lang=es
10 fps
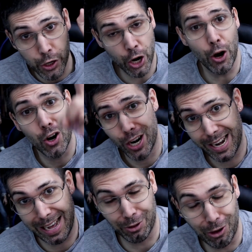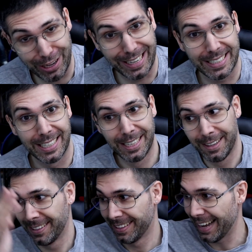no la toques
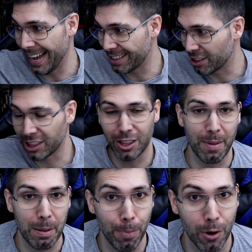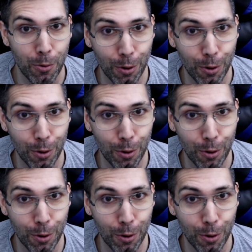tomar por